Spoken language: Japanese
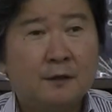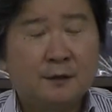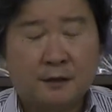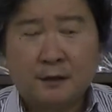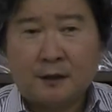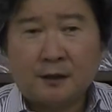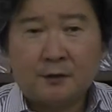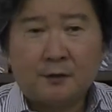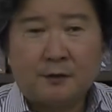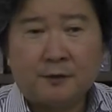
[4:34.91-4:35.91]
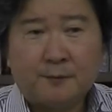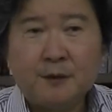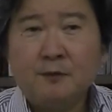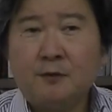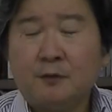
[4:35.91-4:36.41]
であのー、
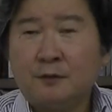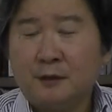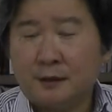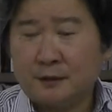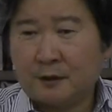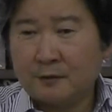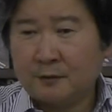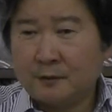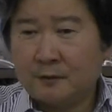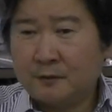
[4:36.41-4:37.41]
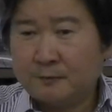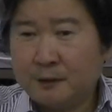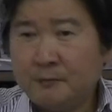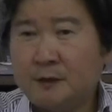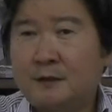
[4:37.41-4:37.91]
ピーエム のねあのー、
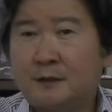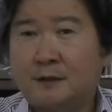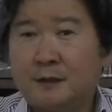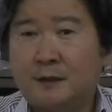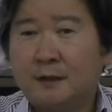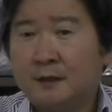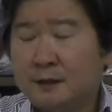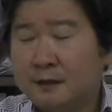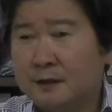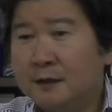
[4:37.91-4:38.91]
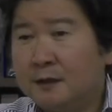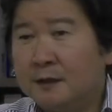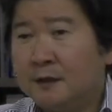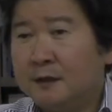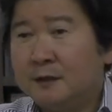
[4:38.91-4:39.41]
ピーエム 歴ね
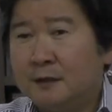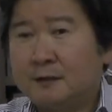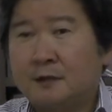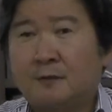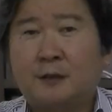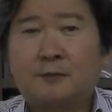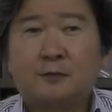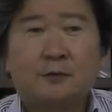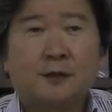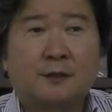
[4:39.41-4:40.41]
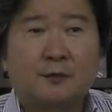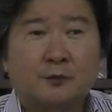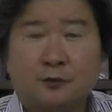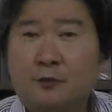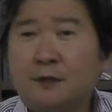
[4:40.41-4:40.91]
えー、ね例えば橋本君なんかだと
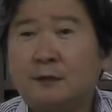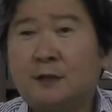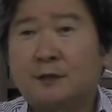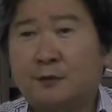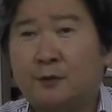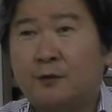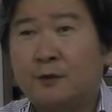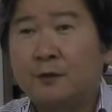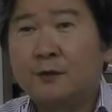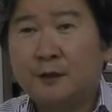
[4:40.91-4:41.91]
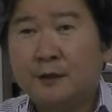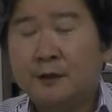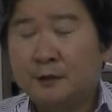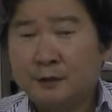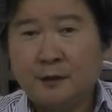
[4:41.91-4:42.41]
じゅうごねんくらいですよ。ね、
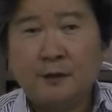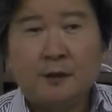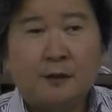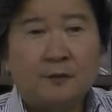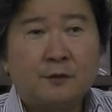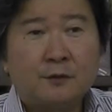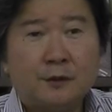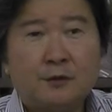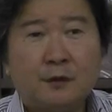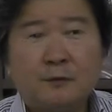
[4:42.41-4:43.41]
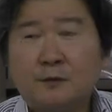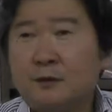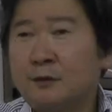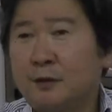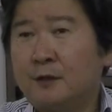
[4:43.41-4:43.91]
であのね、栗山君だっ
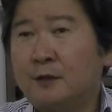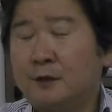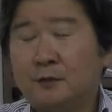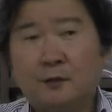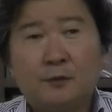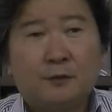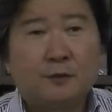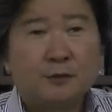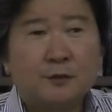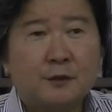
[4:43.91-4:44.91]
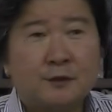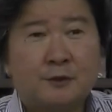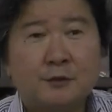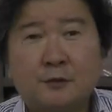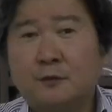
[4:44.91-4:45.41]
てねあの不動産歴
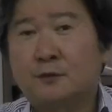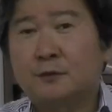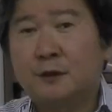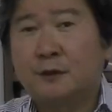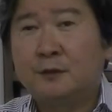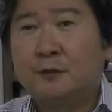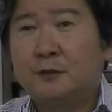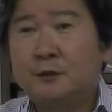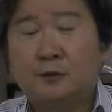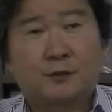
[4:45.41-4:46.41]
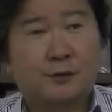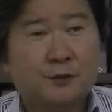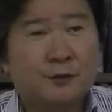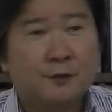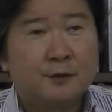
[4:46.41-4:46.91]
じゅうねん以上で
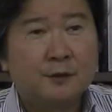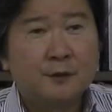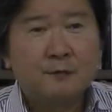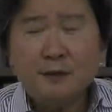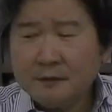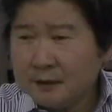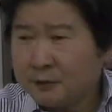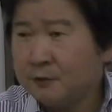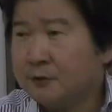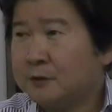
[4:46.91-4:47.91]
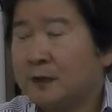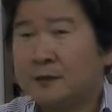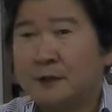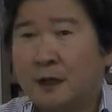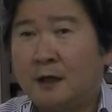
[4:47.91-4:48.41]
しょ。みんなそういう人た
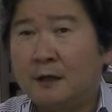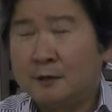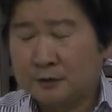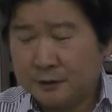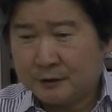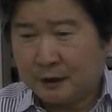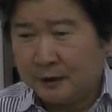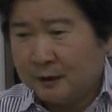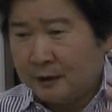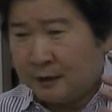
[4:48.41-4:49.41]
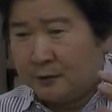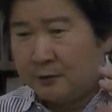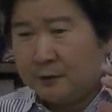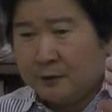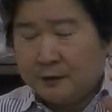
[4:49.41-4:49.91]
ちが要するにさあ
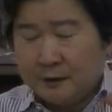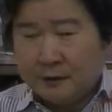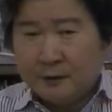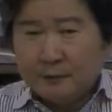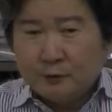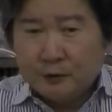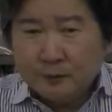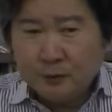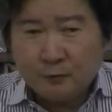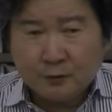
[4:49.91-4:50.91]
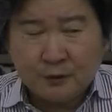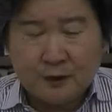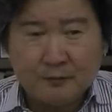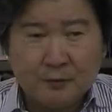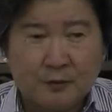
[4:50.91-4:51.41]
の、ね、自分の持って
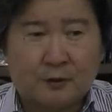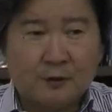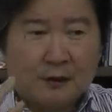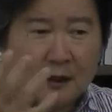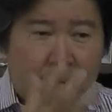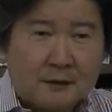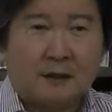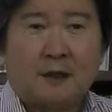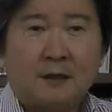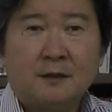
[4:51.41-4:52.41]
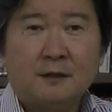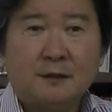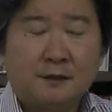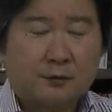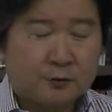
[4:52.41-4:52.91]
ないものを新たな、
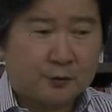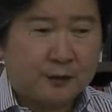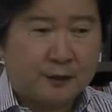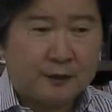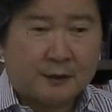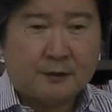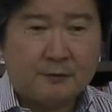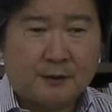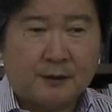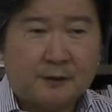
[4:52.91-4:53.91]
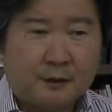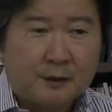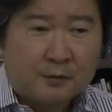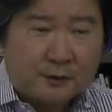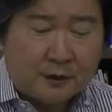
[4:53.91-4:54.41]
ね、ことでやってみて、で
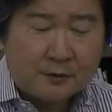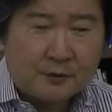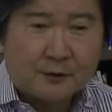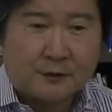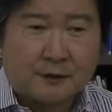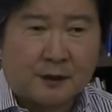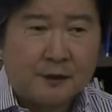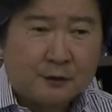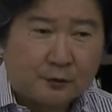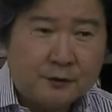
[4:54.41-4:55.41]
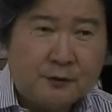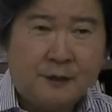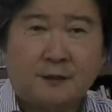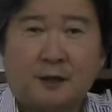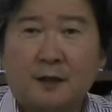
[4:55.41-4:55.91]
こちらの人たちはさ職人
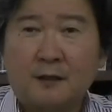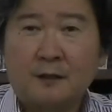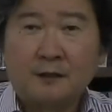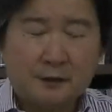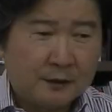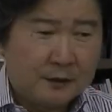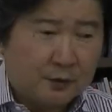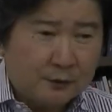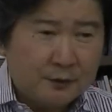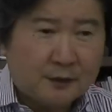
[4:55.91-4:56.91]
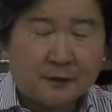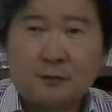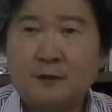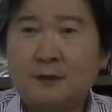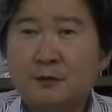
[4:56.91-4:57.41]
歴だ、ね、職人しかやっ
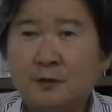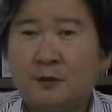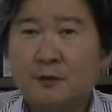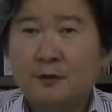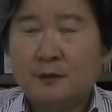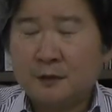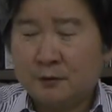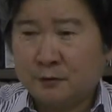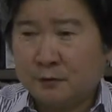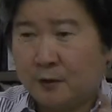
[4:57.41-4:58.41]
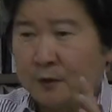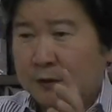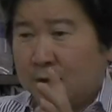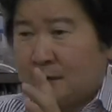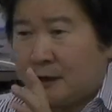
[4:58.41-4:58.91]
たことないんだけど結局今度
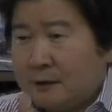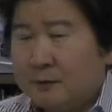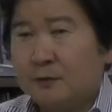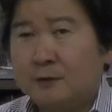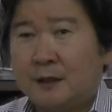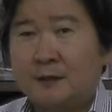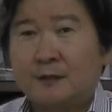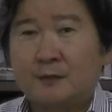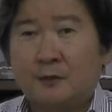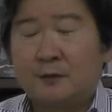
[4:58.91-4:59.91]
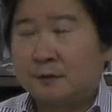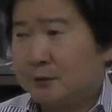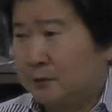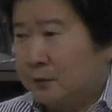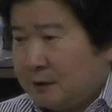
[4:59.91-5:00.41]
建物に対しての
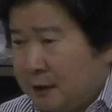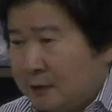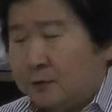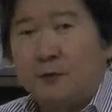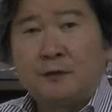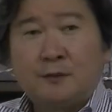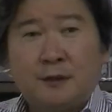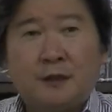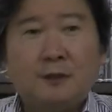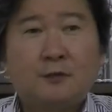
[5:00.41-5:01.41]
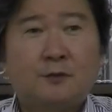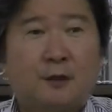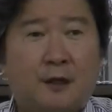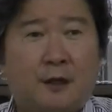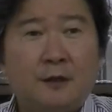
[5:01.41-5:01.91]
そのオーナーとの、ね、やり取りと
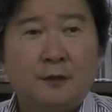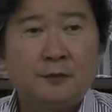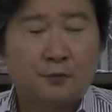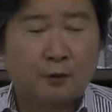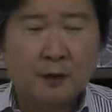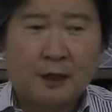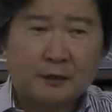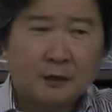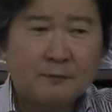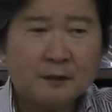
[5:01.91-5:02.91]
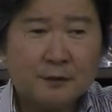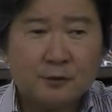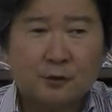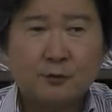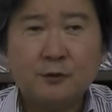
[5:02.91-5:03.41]
か言うと、当たり前だけど
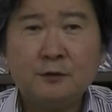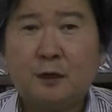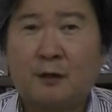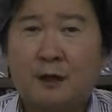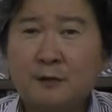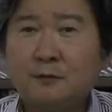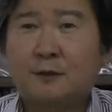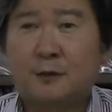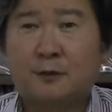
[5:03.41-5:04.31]
職人の方が分かってるわけだ